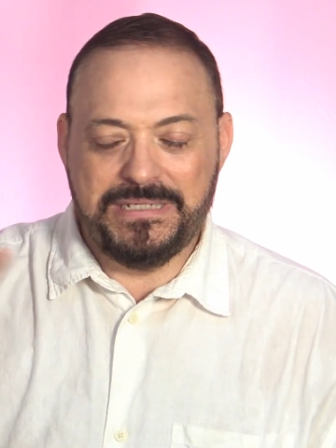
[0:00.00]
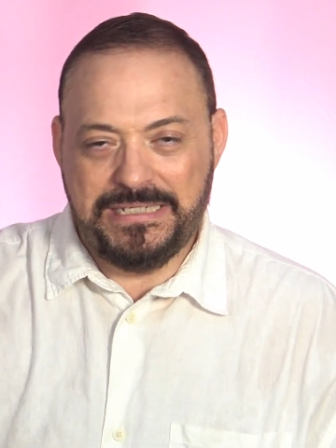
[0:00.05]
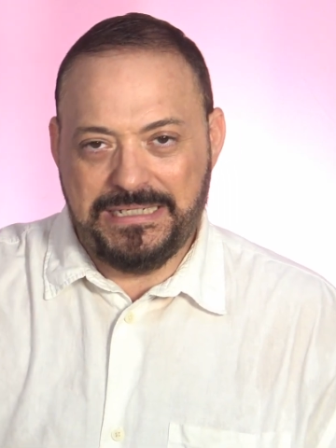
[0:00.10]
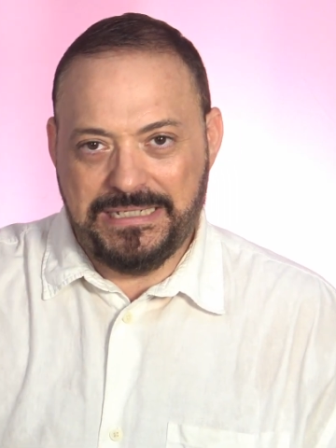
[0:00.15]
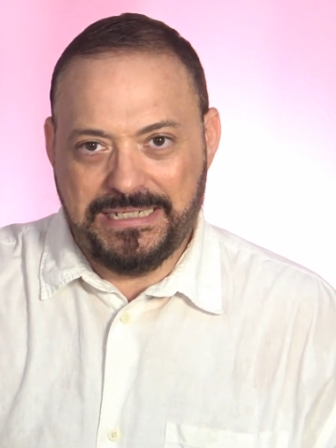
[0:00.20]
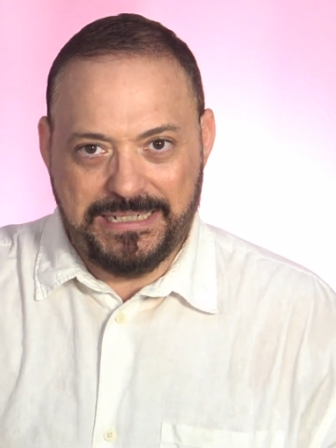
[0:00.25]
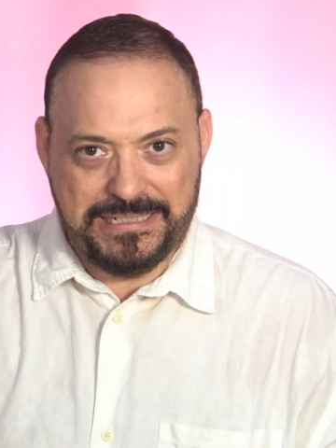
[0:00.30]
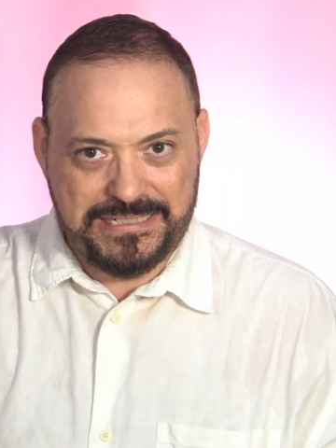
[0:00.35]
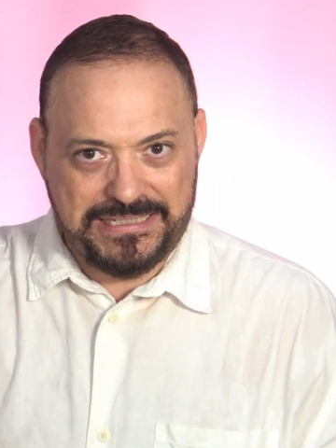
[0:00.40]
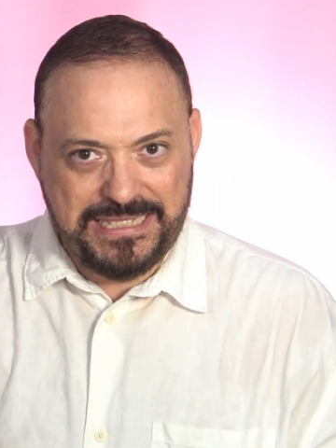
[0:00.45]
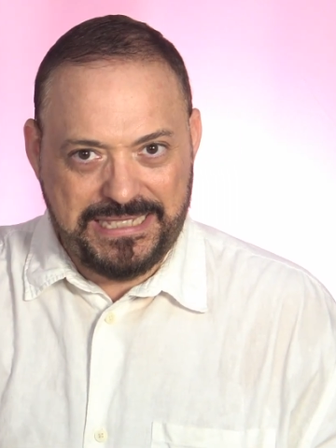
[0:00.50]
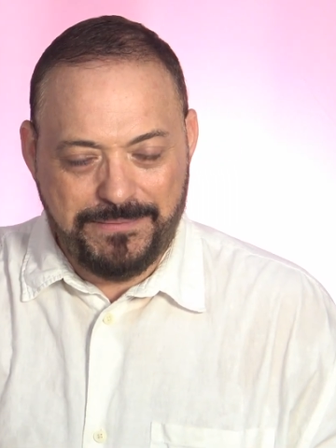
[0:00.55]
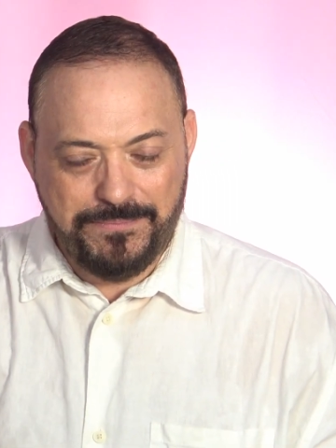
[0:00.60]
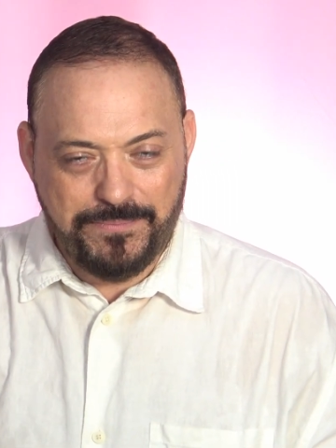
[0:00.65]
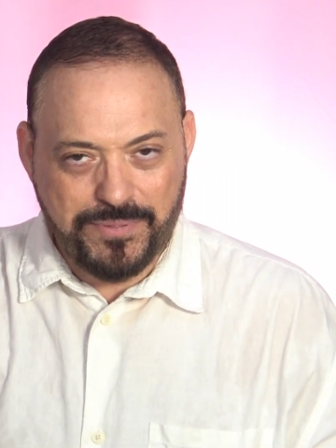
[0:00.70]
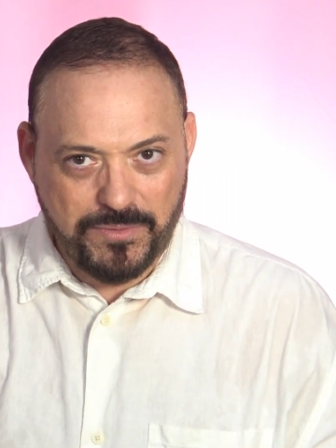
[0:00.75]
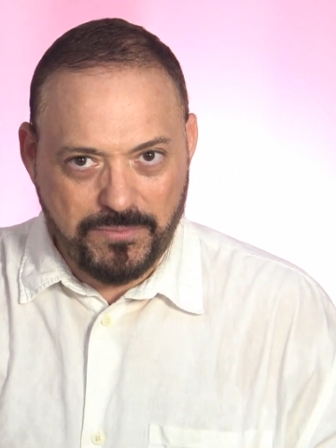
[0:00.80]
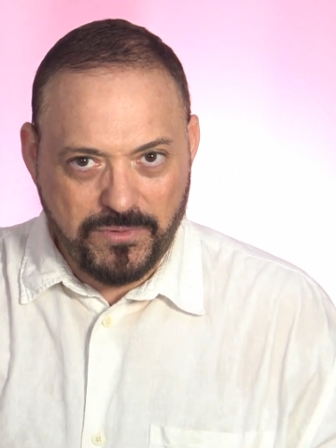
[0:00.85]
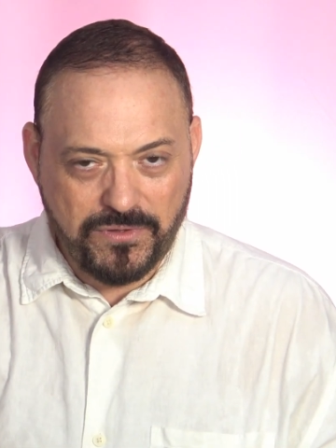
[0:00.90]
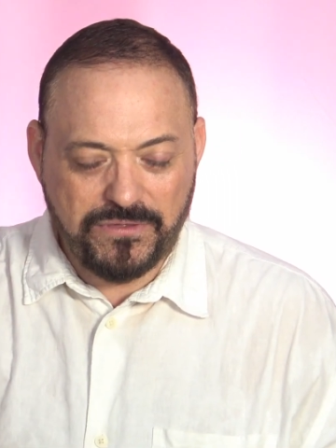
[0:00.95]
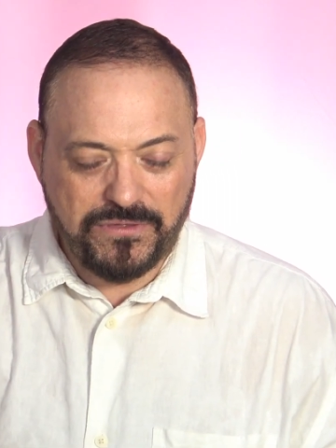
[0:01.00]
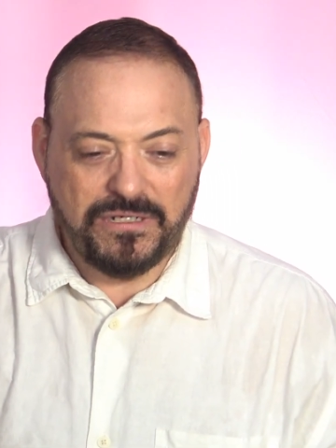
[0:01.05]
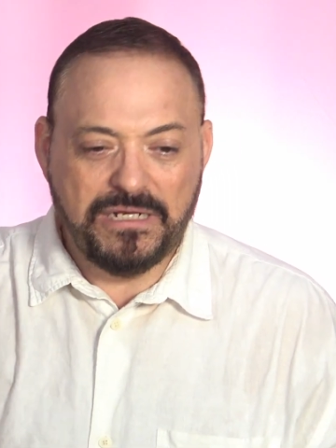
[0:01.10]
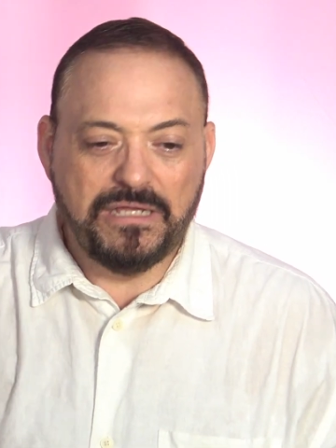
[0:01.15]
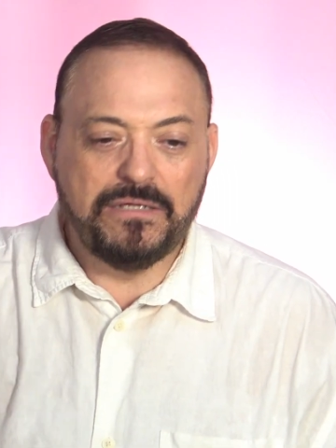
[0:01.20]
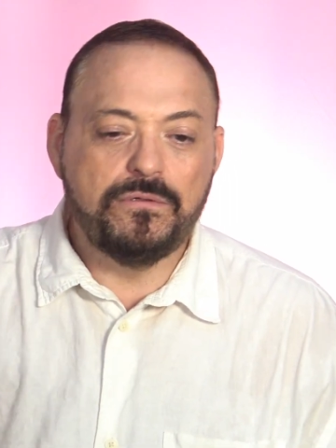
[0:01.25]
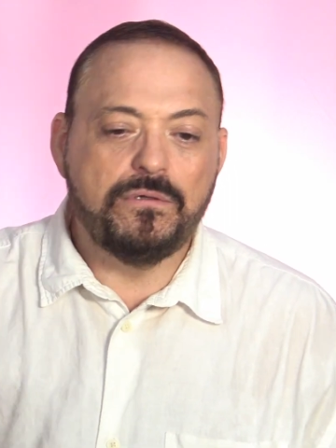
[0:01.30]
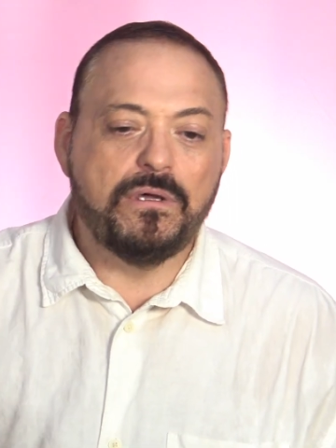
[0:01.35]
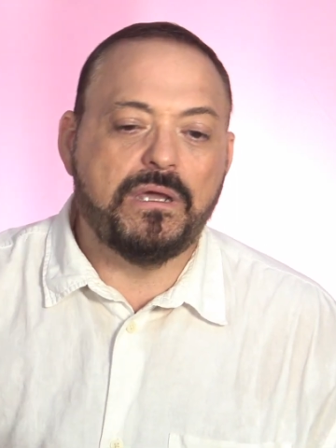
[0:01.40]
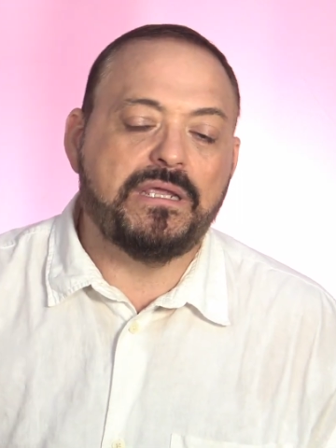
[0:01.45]
y que están
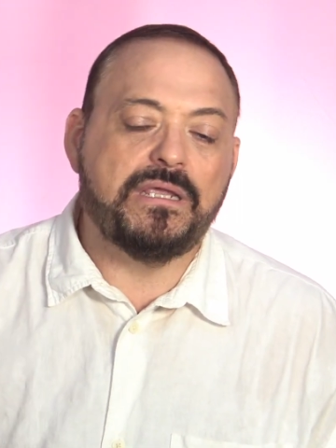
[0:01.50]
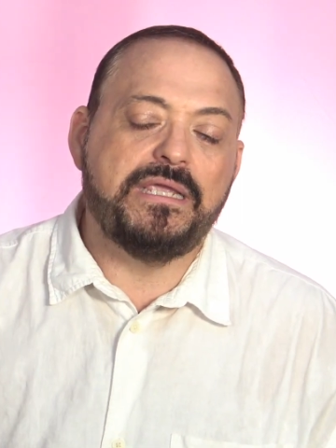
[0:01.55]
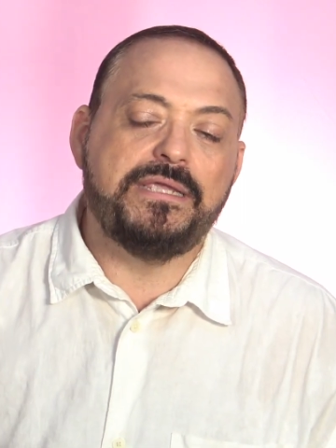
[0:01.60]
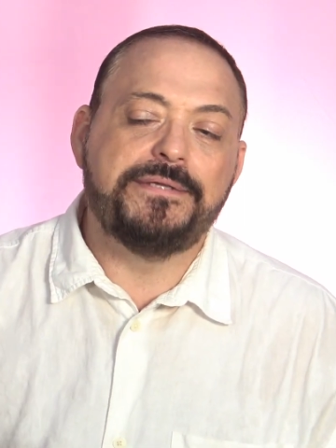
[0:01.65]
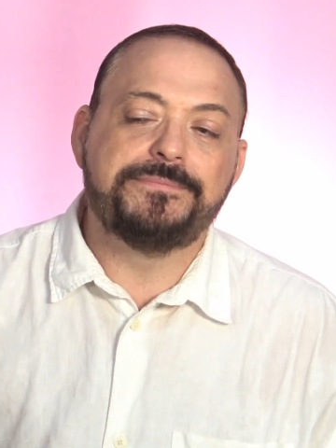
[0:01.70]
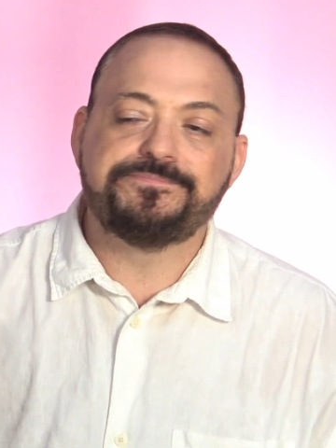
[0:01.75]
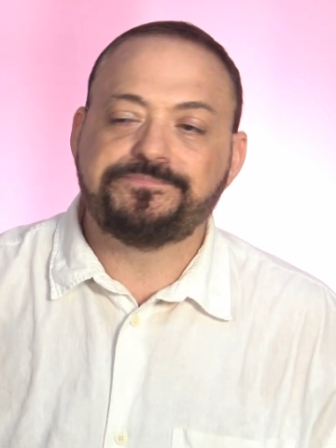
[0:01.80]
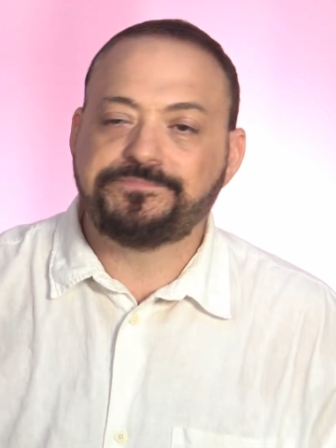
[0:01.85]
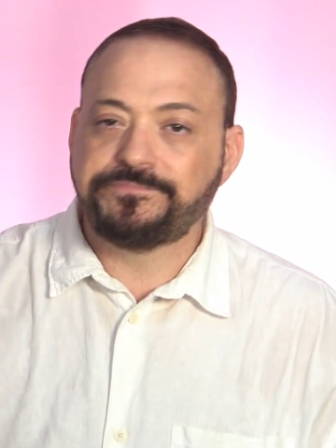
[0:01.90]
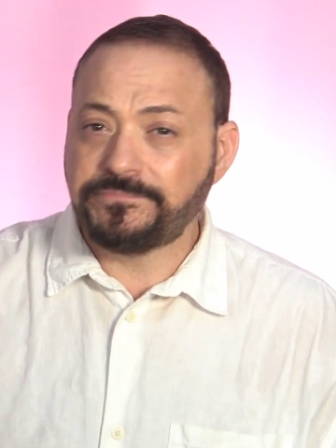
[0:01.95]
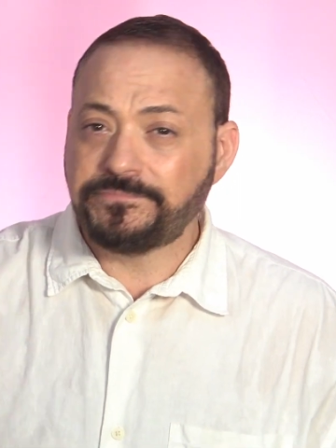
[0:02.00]
promocionando aquí